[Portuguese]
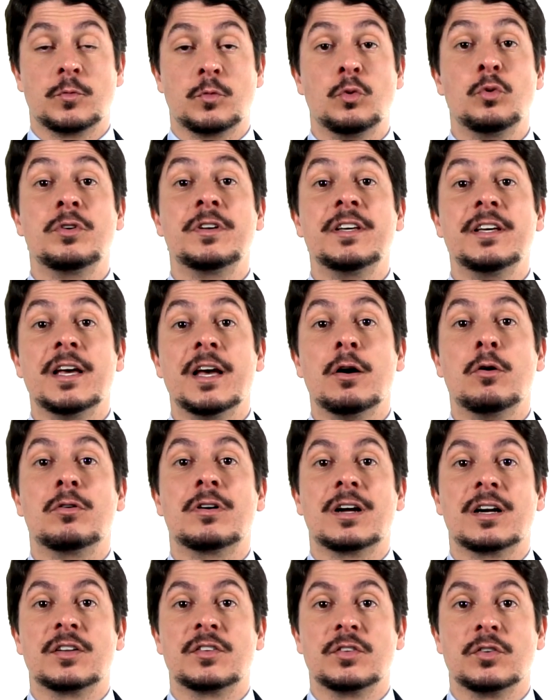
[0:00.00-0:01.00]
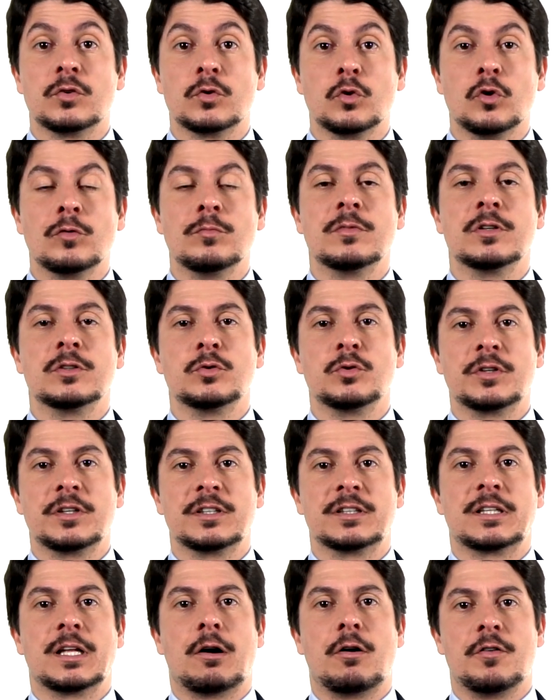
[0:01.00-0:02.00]
O que é o carcinoma
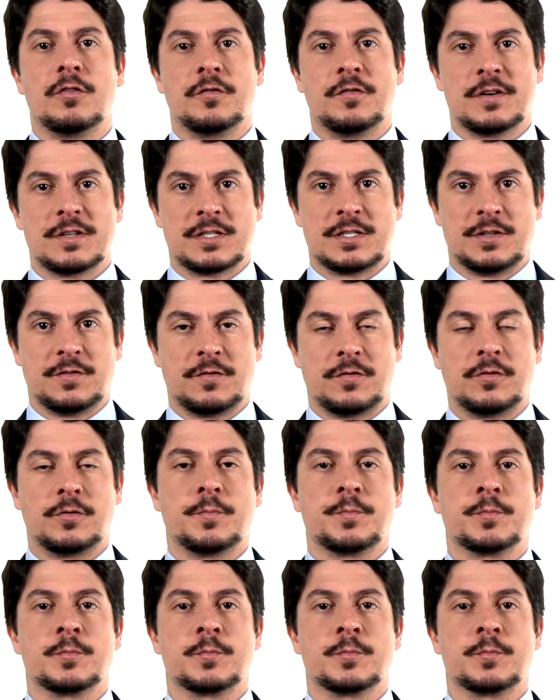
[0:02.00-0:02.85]
ductal invasivo?